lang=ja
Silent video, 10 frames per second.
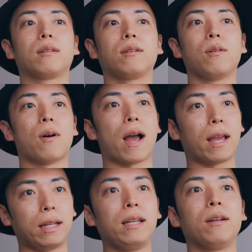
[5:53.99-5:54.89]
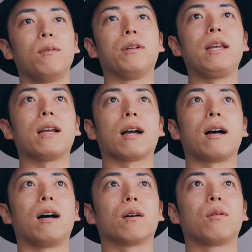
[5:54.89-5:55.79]
の入りをリンカ
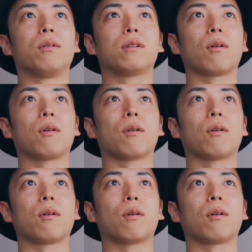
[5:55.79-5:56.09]
が、こう、